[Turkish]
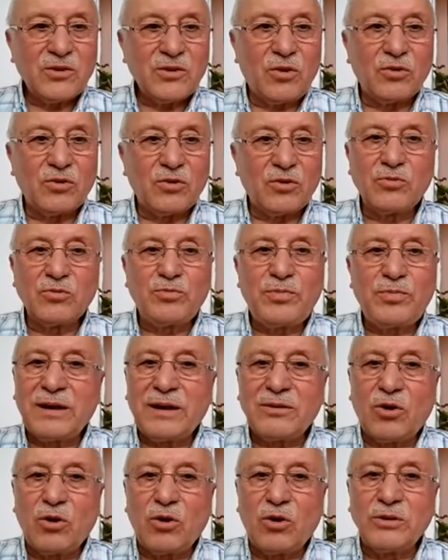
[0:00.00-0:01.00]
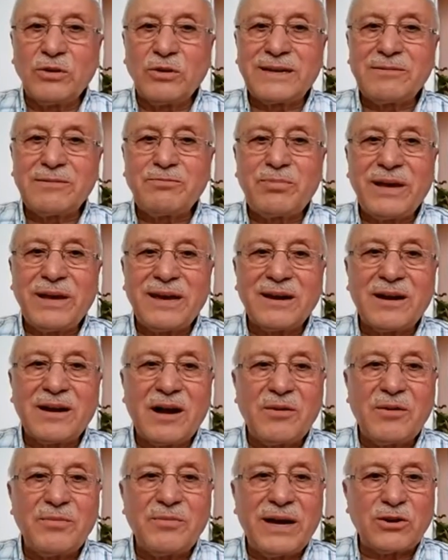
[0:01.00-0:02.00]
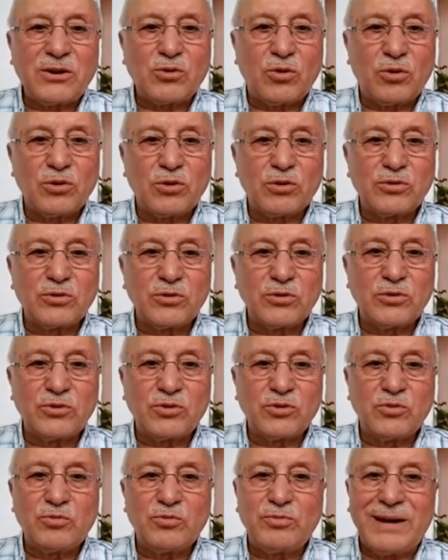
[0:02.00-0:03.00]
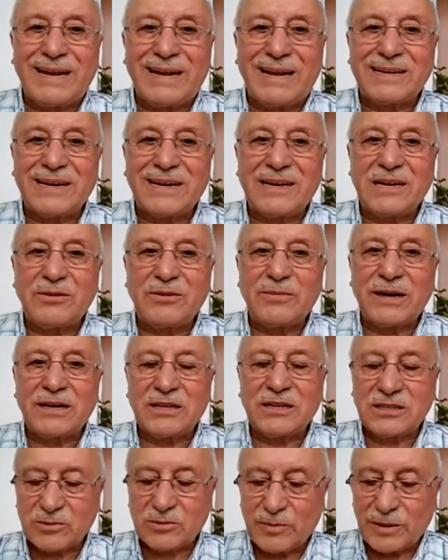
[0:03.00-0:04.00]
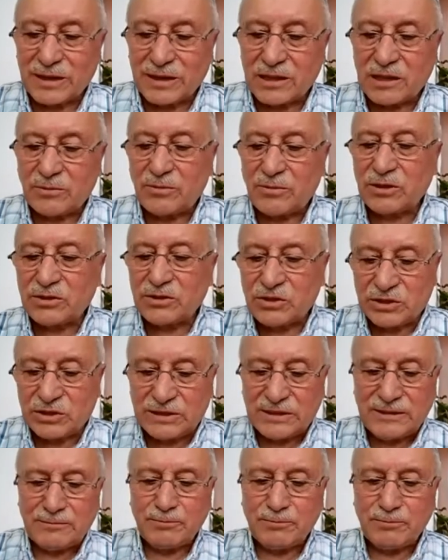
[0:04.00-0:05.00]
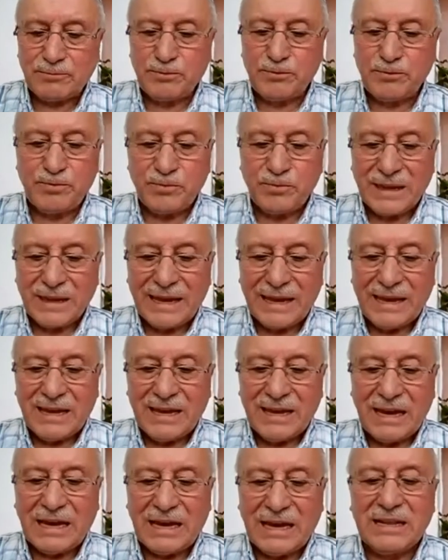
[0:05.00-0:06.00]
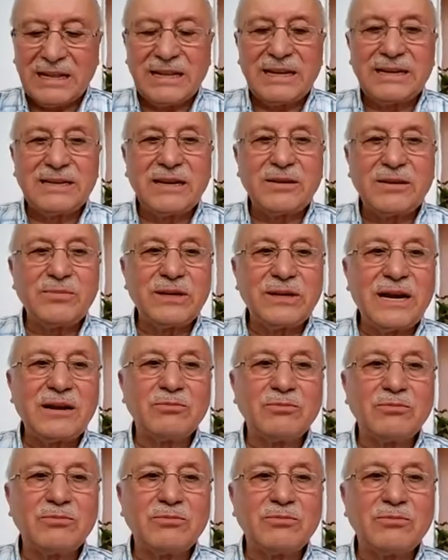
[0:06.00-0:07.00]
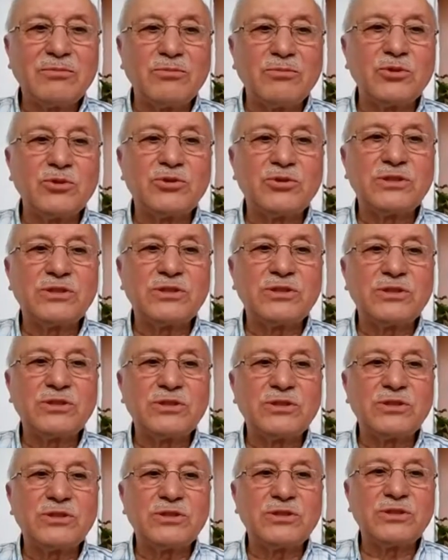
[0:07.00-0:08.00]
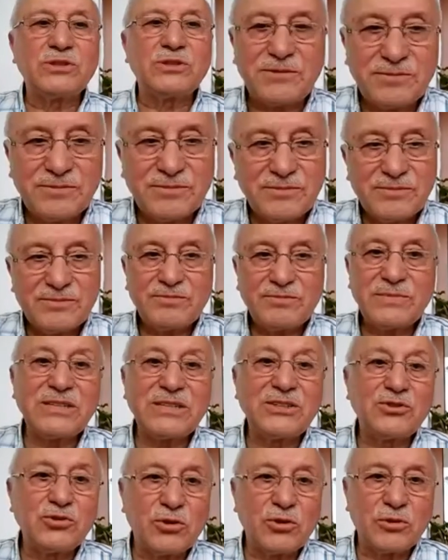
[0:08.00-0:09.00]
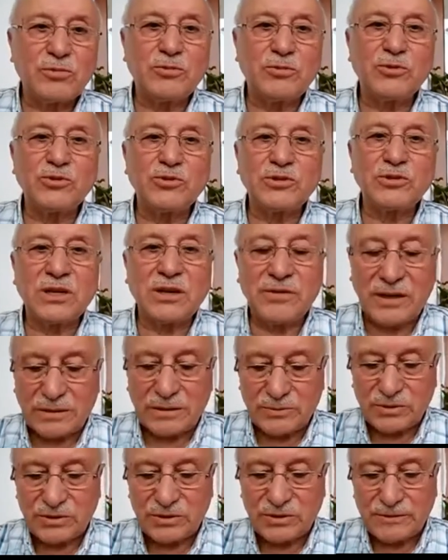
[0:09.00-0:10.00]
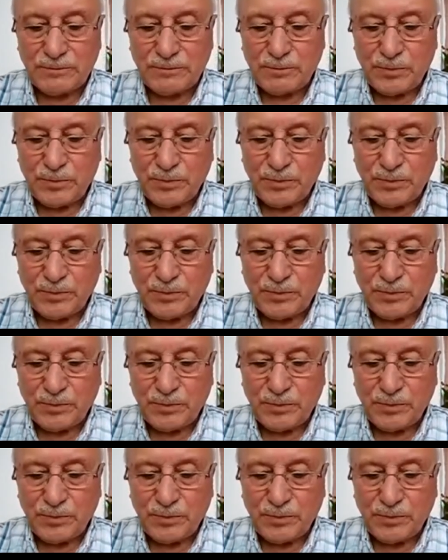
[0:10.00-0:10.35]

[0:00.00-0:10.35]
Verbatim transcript: onun pe onların peygamber olduğunu belgelemek, ispatlamak için ellerine birer mucize vermiş. Birçok mucize vermiş.